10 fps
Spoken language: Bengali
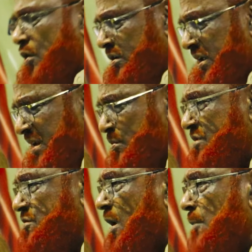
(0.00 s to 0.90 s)
চল্লিশ
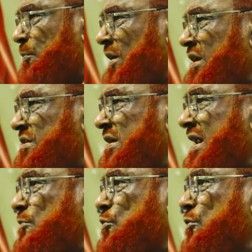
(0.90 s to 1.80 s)
বছর পরে
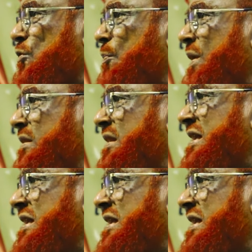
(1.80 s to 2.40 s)
সিরাতুল নবীর